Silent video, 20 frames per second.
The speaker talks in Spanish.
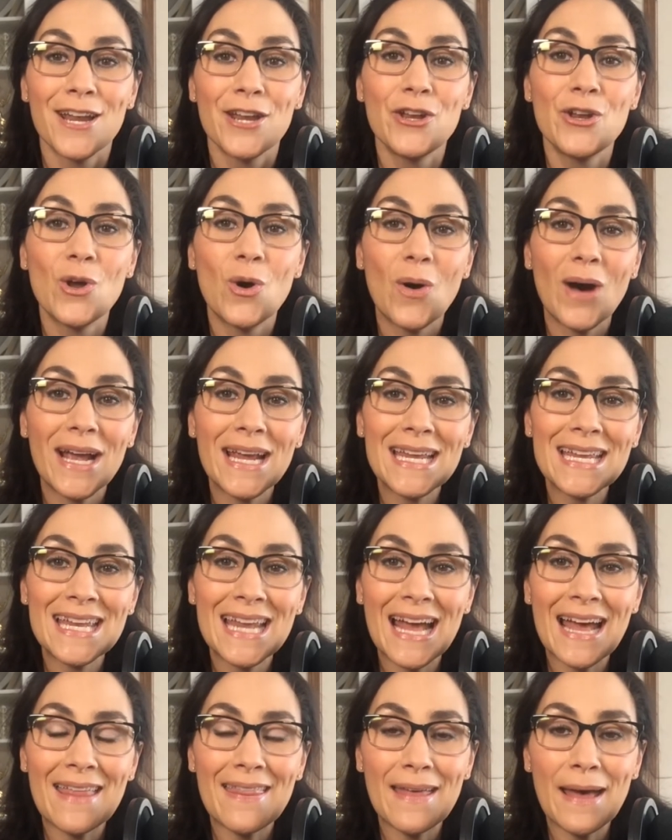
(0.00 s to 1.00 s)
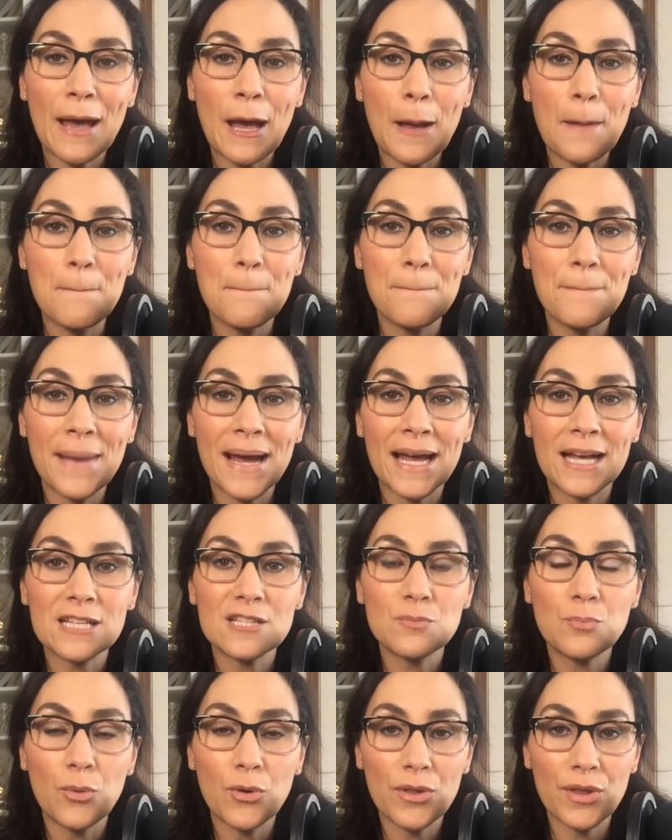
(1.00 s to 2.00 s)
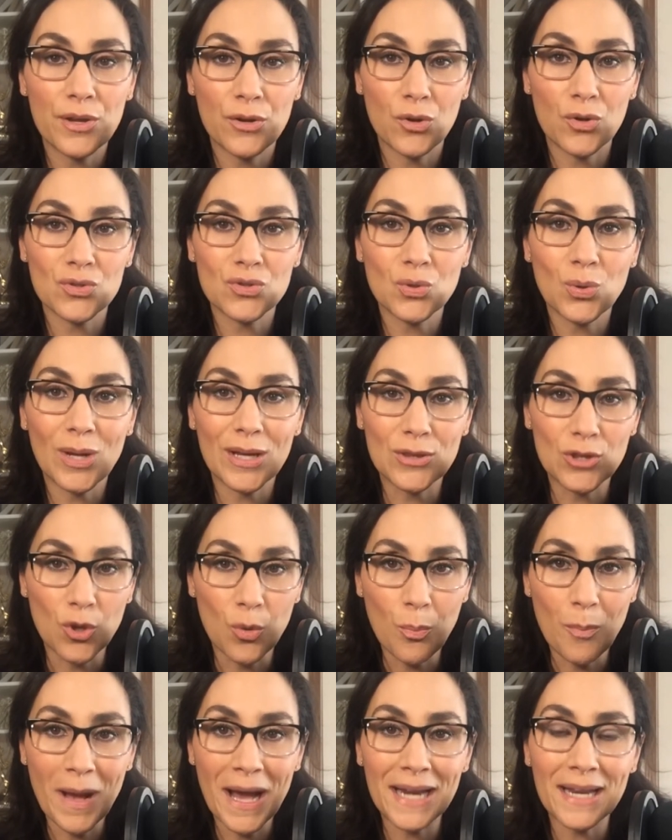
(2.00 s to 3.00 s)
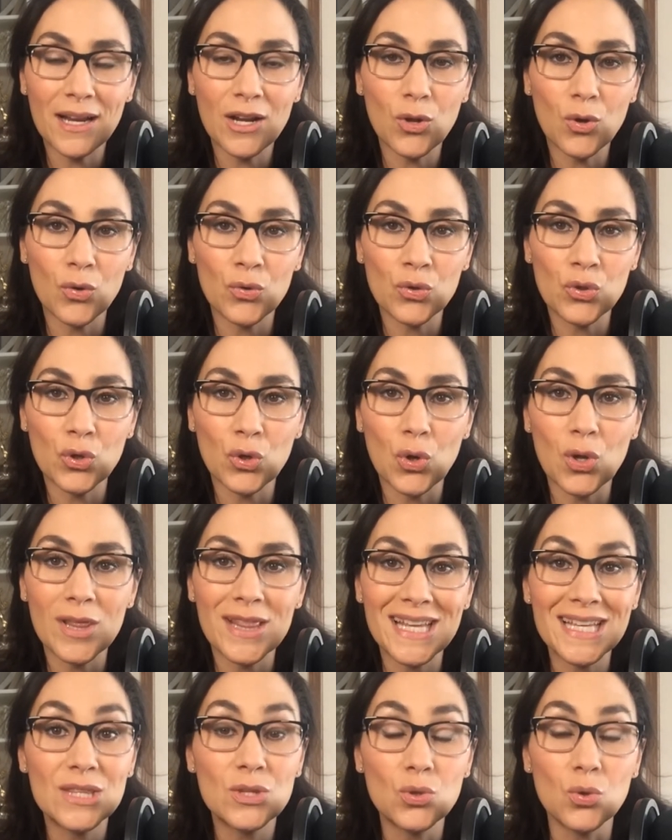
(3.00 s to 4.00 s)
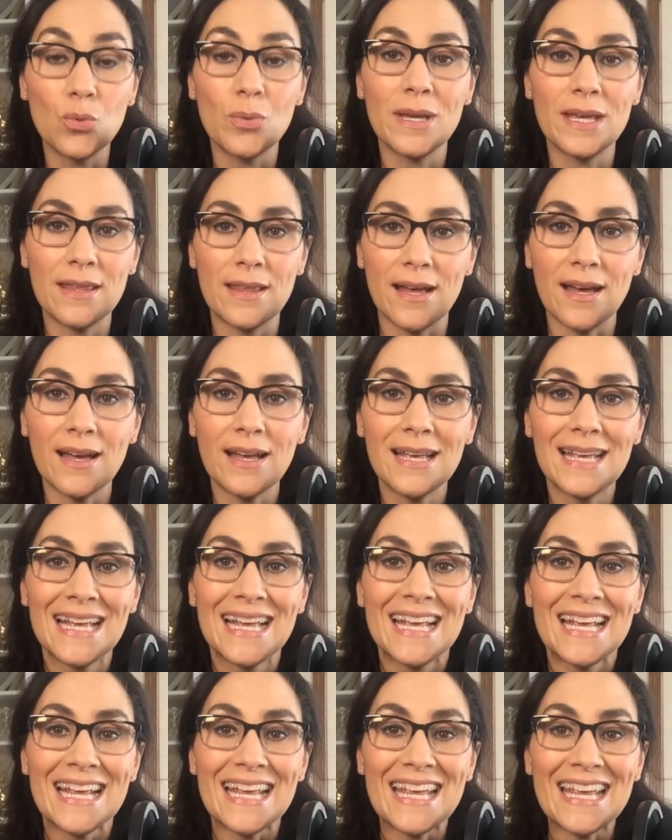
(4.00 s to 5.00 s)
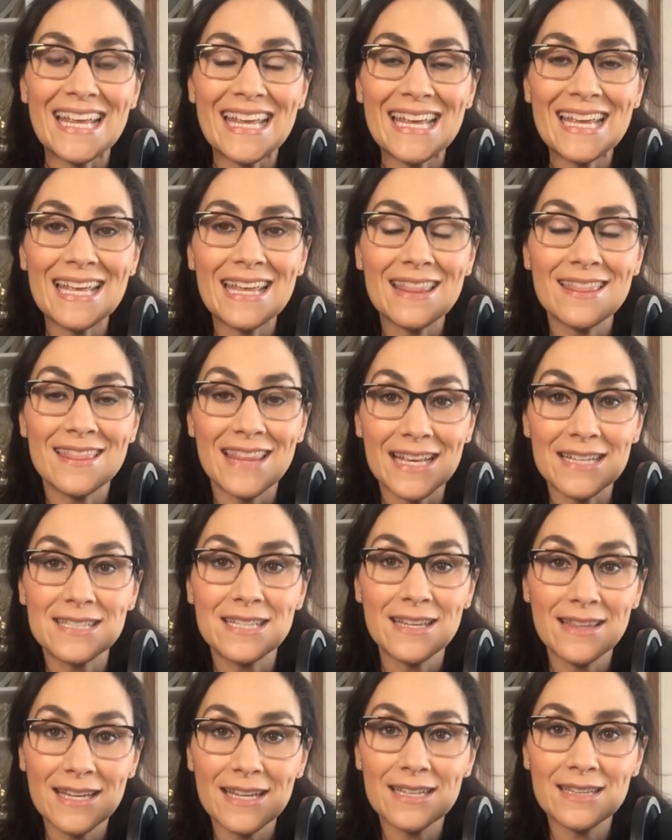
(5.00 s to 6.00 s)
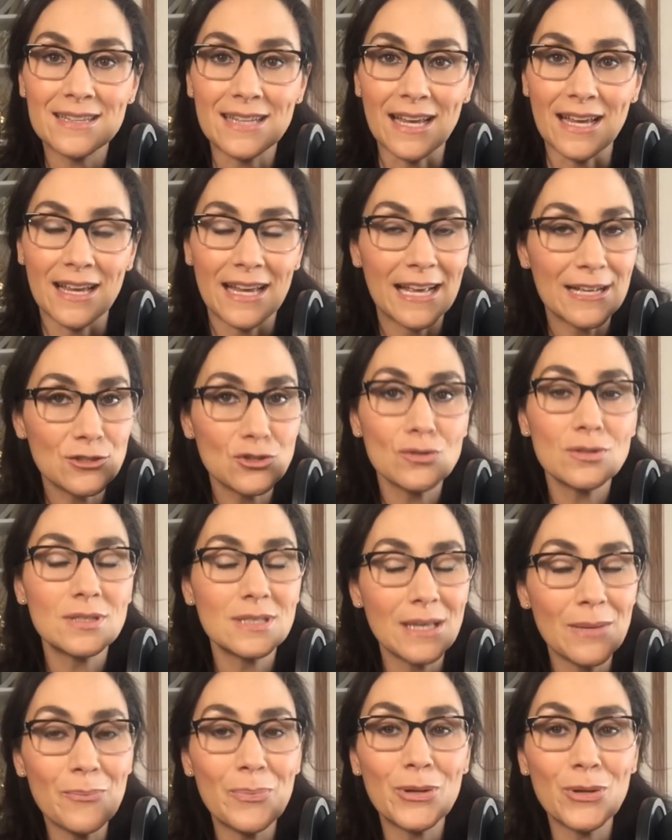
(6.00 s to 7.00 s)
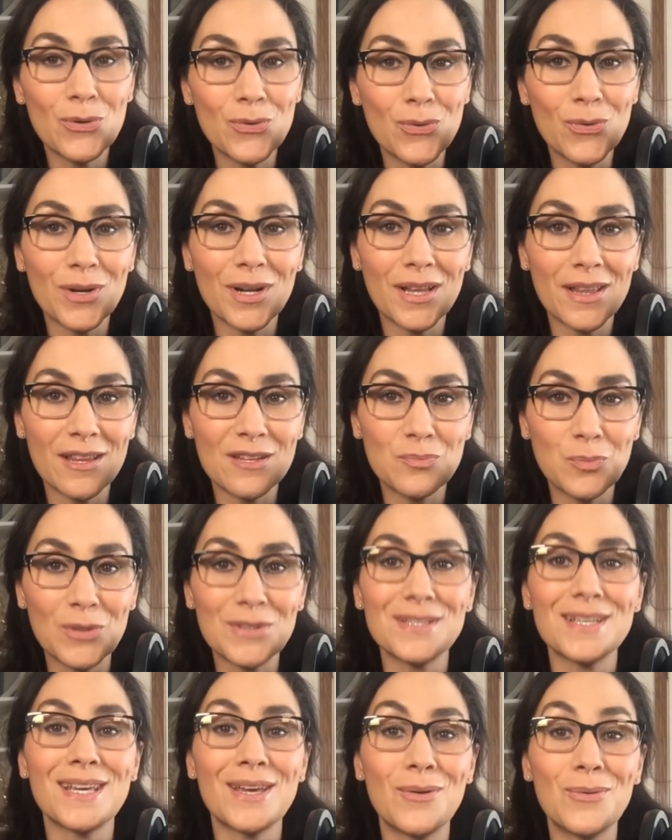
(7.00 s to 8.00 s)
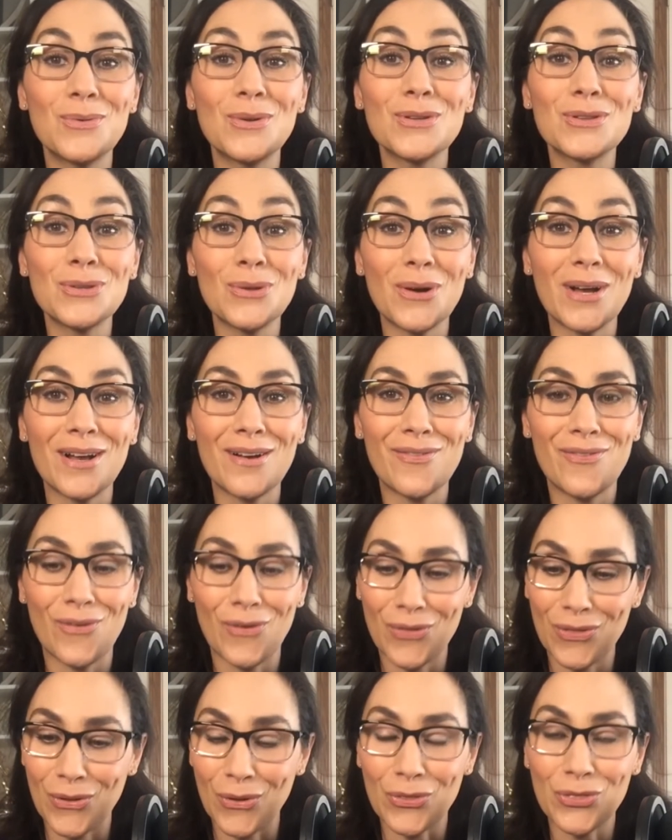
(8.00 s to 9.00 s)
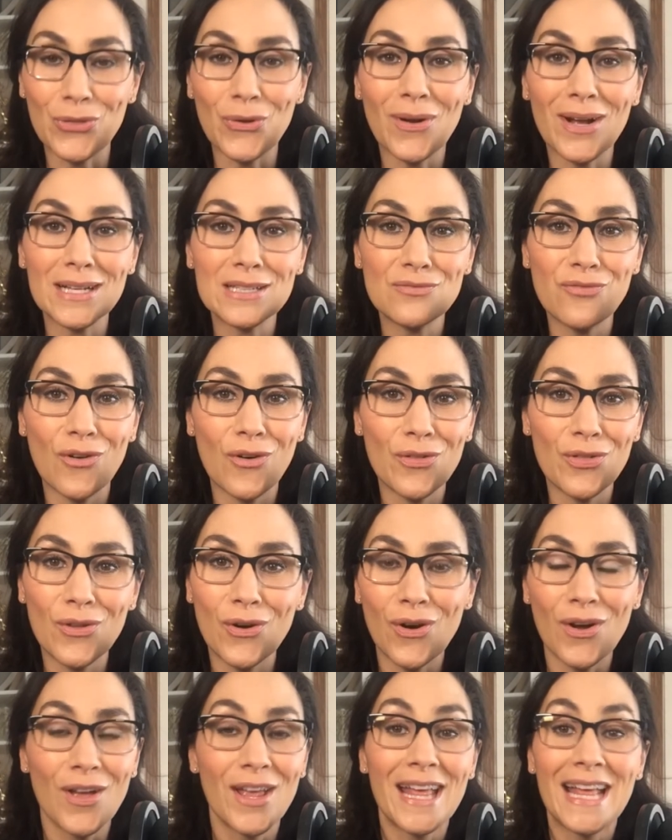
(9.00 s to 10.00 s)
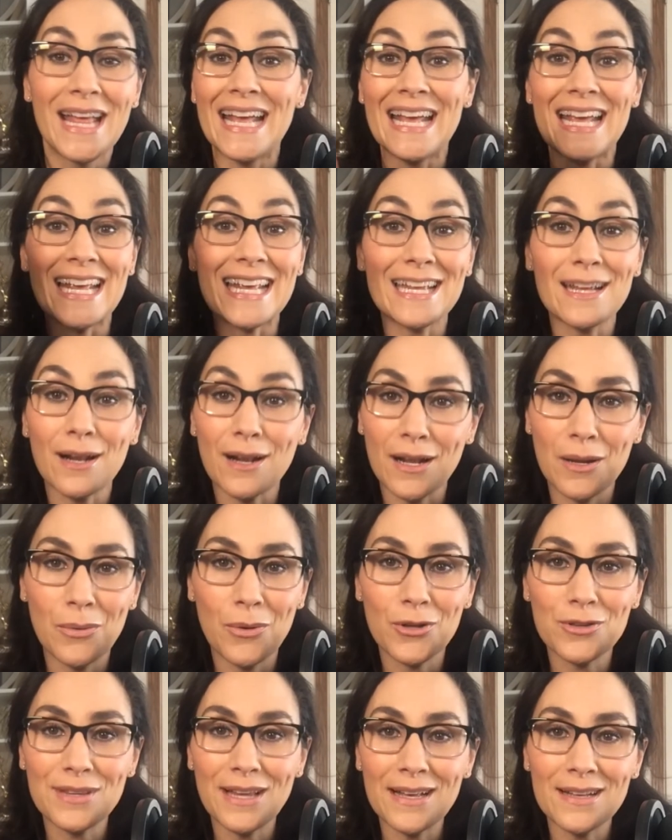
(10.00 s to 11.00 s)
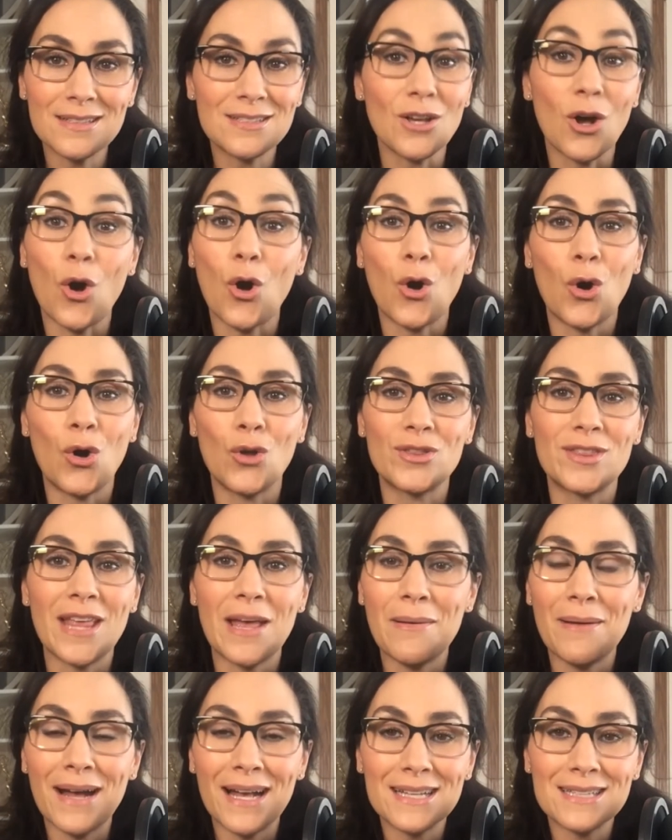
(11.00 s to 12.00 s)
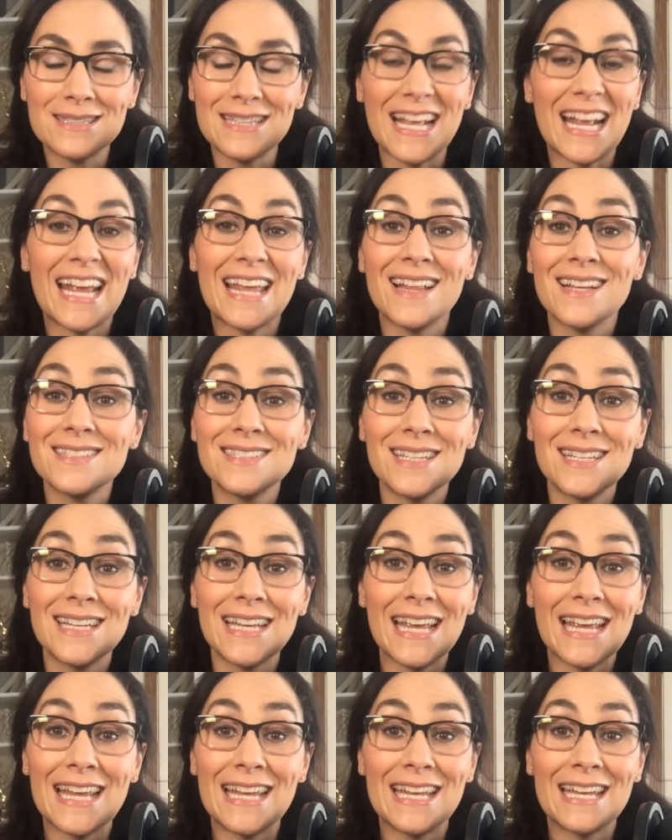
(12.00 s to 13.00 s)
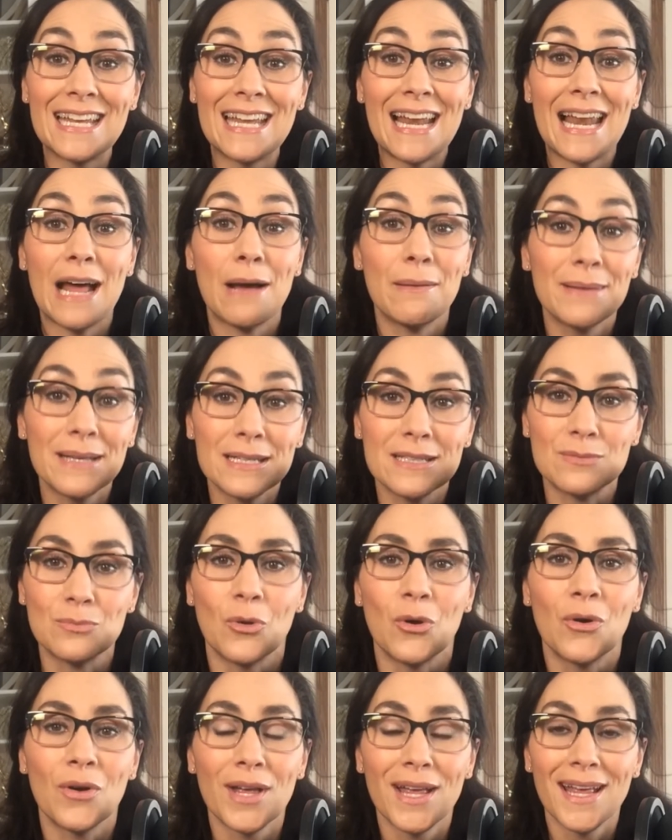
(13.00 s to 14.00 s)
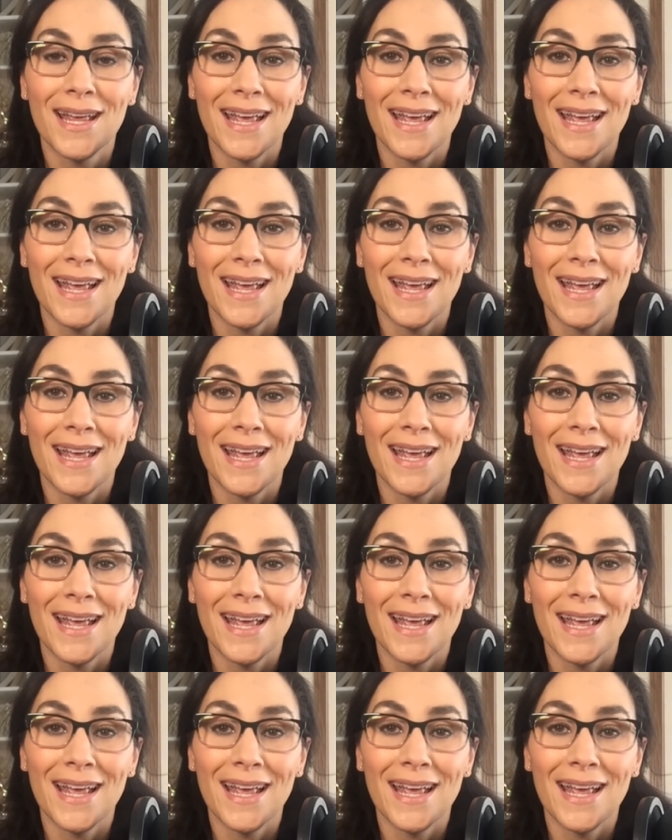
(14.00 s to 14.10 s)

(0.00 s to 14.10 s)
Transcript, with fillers: No hay nada más poderoso que tomar el control de tu vida y decidirte. Esto siempre ocurre después de que uno toca fondo. Tocas fondo y rebotas o te vas, te quedas en, el abismo.